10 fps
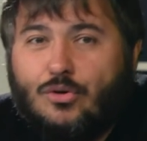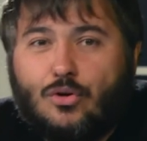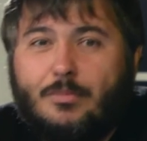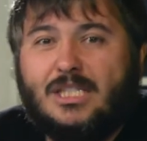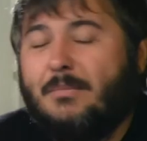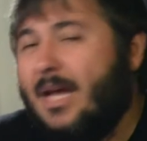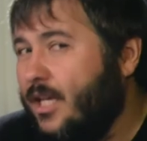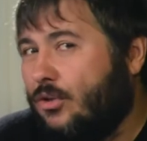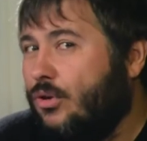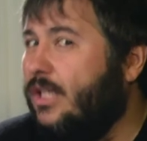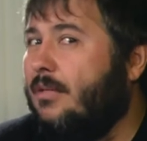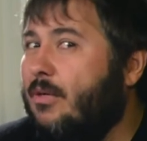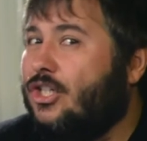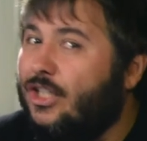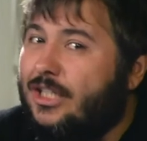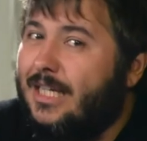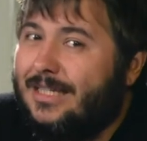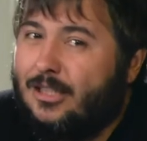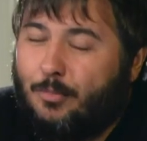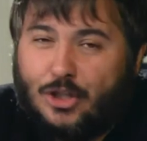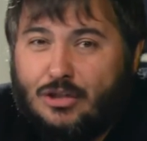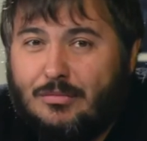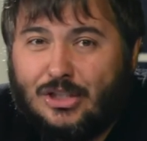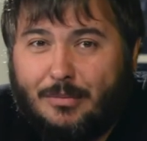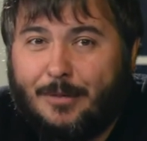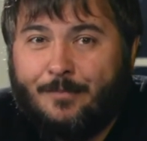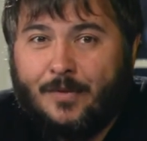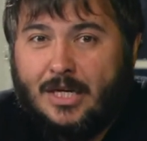кроме тебя, никто на этой машине не ездит. Почему мы тебе...